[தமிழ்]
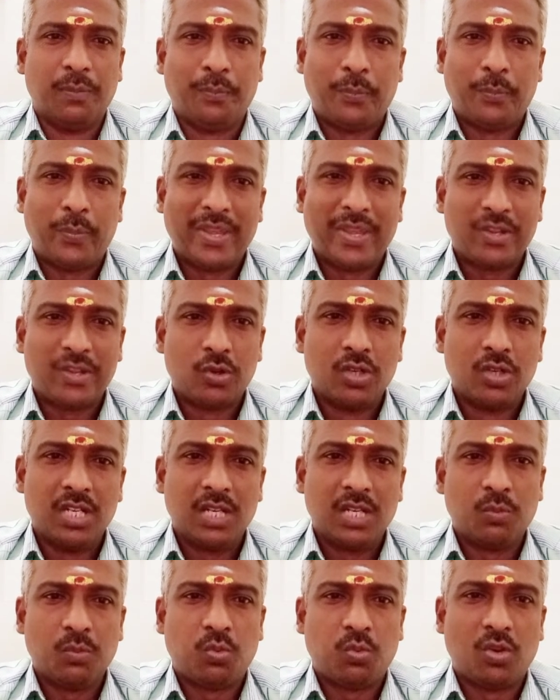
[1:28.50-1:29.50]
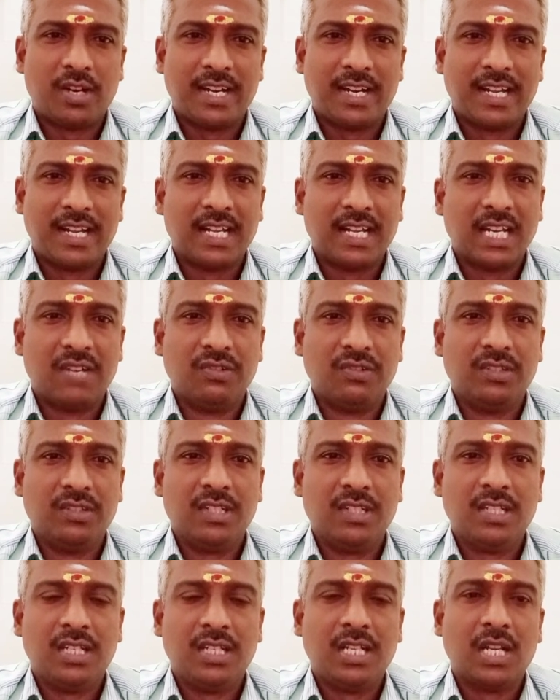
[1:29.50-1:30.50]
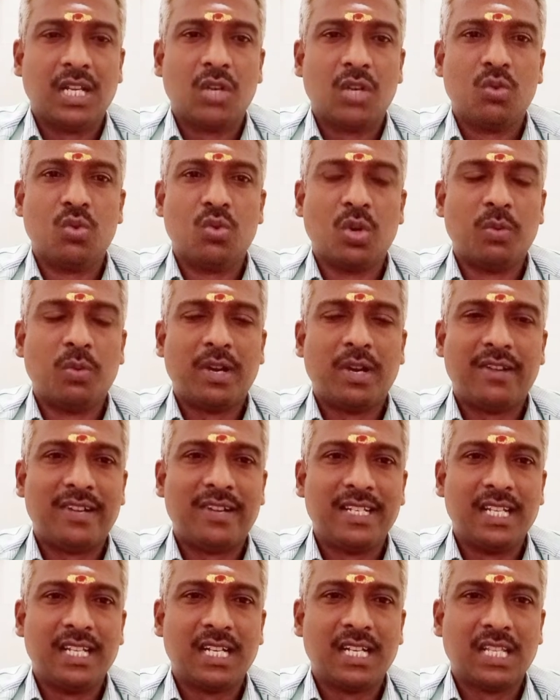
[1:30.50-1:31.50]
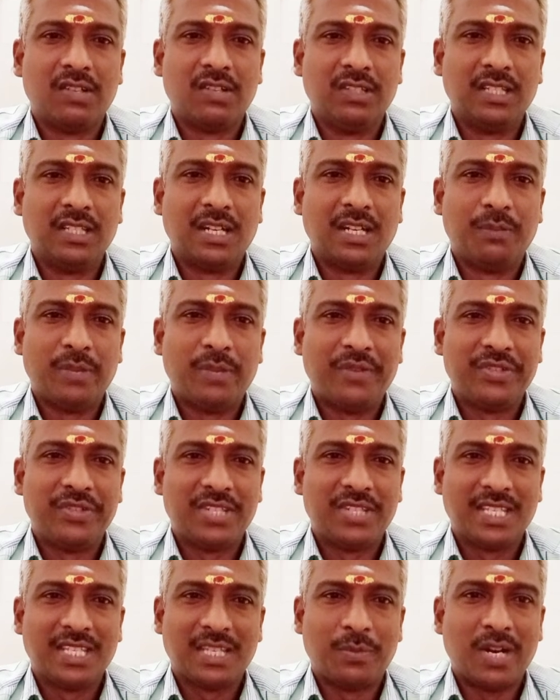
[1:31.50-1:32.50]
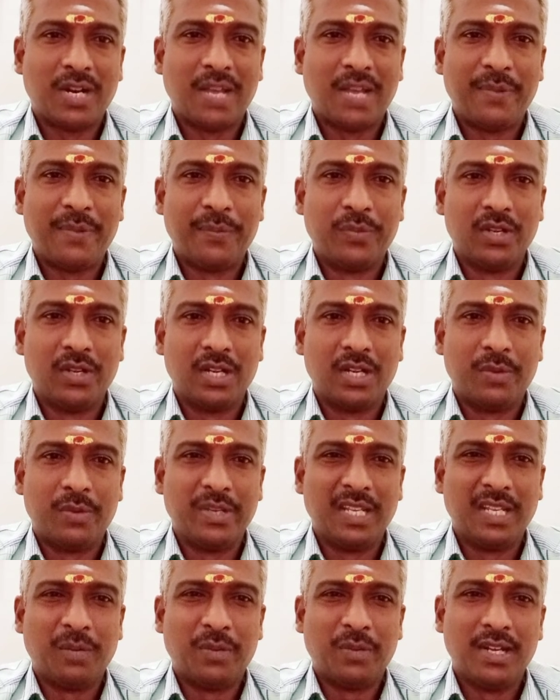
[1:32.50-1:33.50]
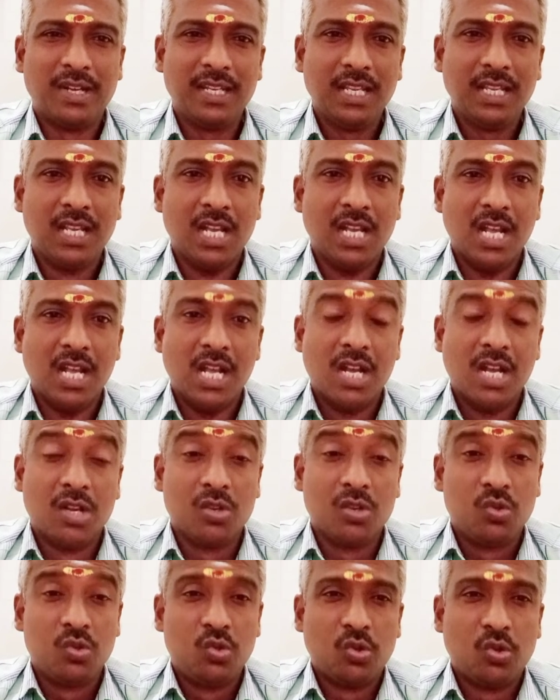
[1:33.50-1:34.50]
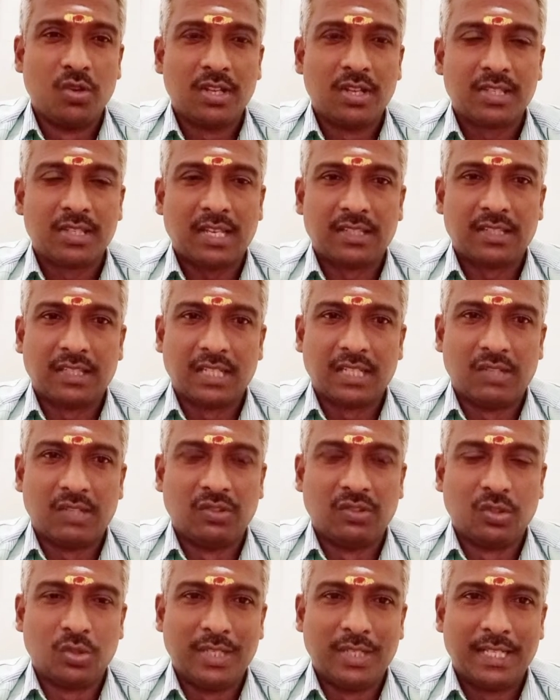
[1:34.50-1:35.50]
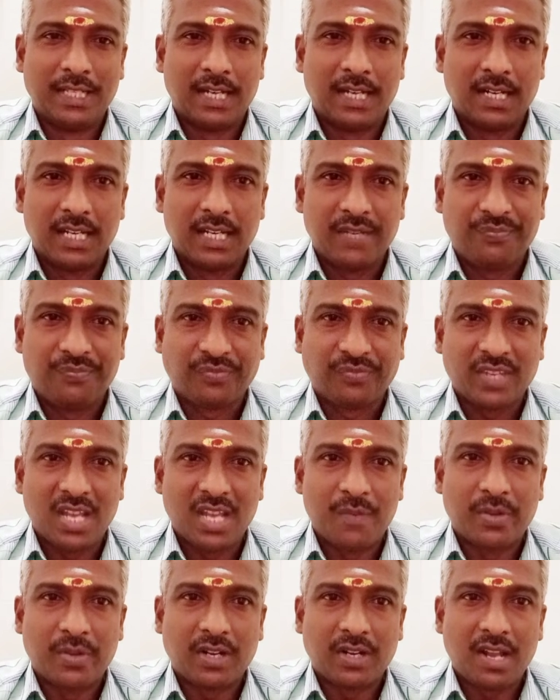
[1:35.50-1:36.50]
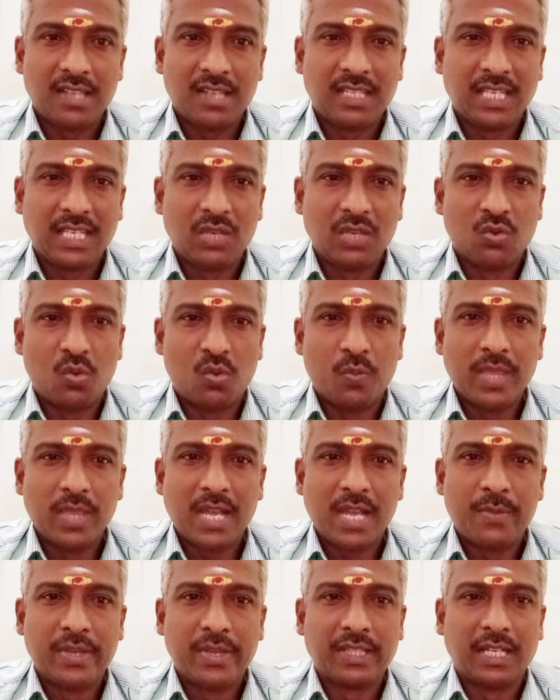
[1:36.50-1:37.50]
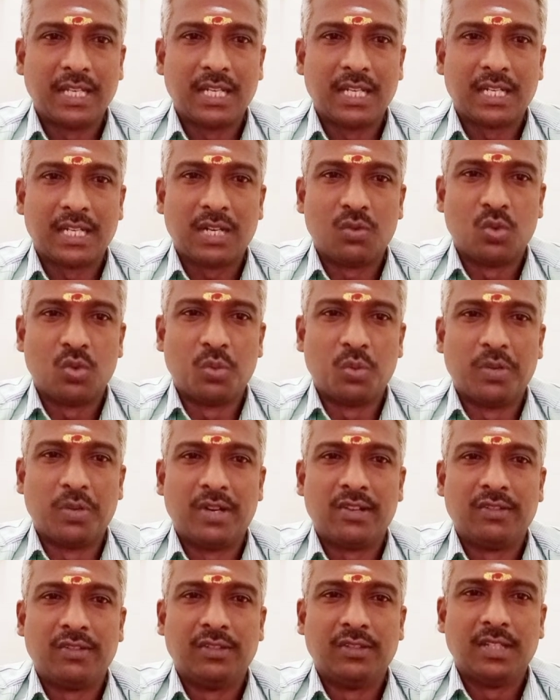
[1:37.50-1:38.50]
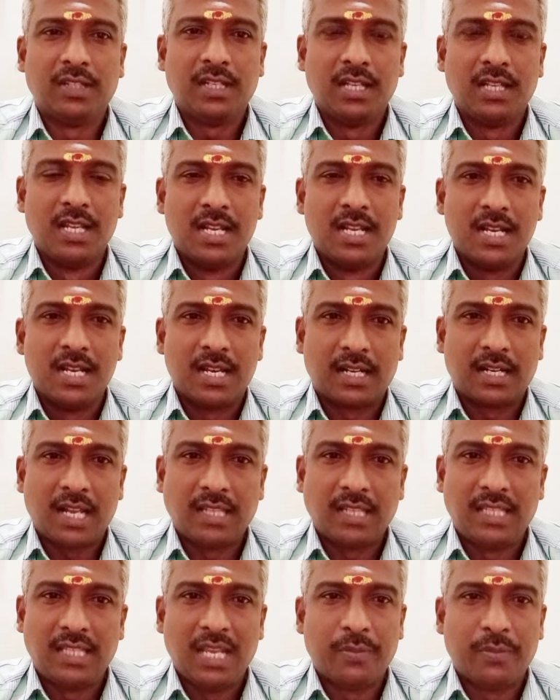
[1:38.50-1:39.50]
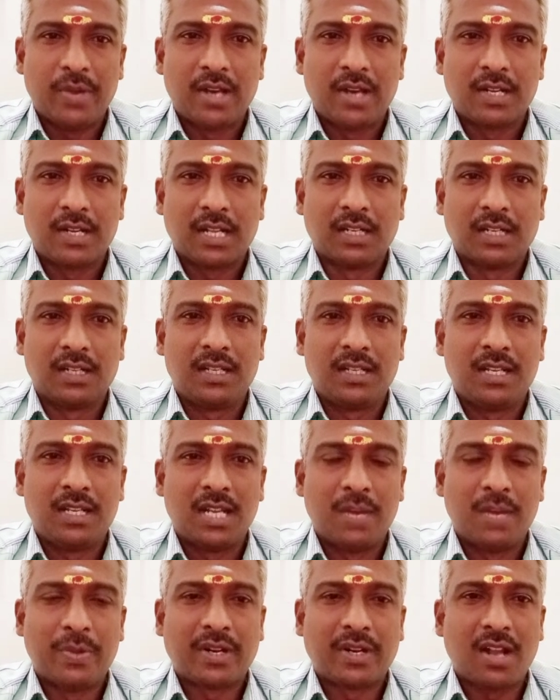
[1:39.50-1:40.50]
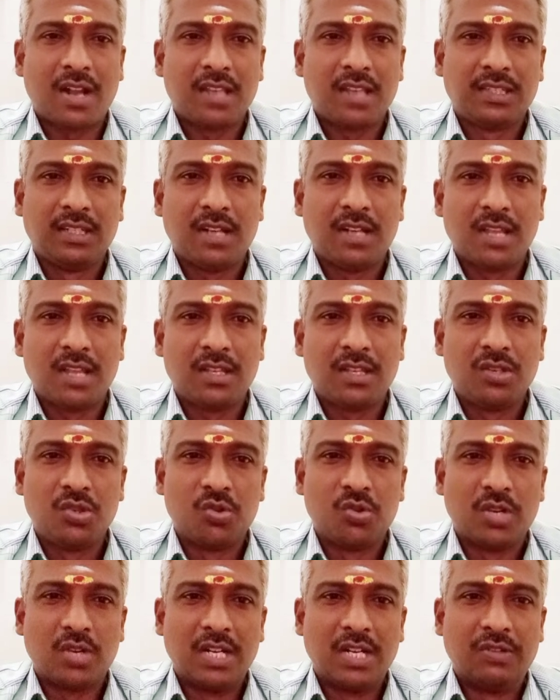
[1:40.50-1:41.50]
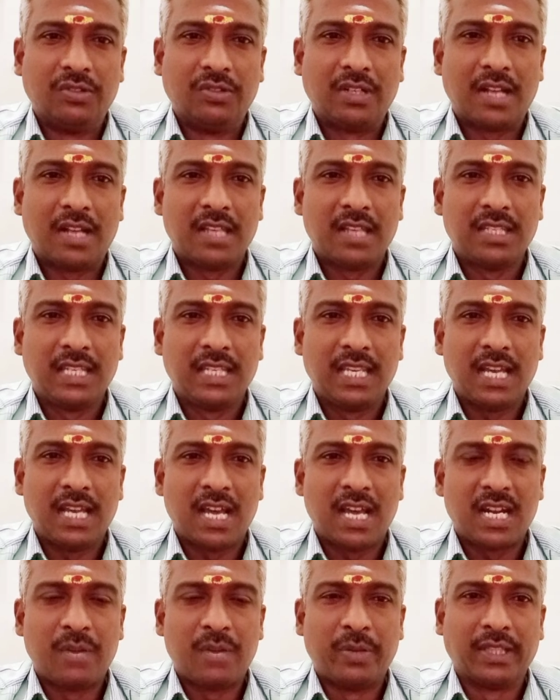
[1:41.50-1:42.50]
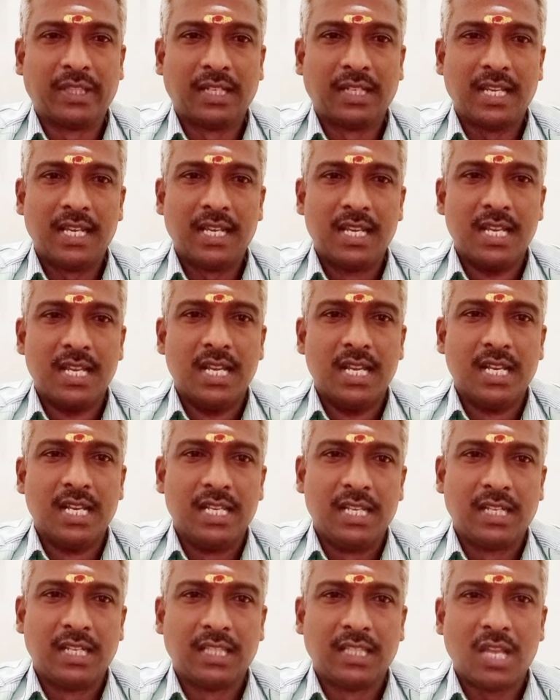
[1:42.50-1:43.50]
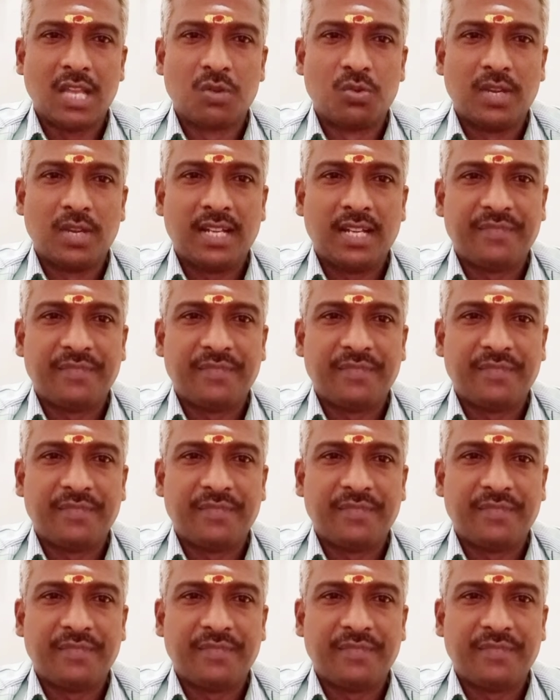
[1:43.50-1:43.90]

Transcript: பதினொன்று போன்ற இடங்களில் வந்து குரு பகவான் இருக்கிறது வந்து ரொம்ப விசேஷமான அமைப்பு அப்படிங்கிற மாதிரி ஜோட சாஸ்திரத்தில் வந்து சொல்லியிருக்கிறாங்க அப்போ ராசிக்கு ஒன்பதாம் இடத்துல இருக்கிற குரு பகவான் வந்து ராசியை பார்க்குறார் அப்போ ராசிநாதன் சுக்கரன் வந்து ராசிக்கு ஆறாம் இடத்துல இருந்தால் கூட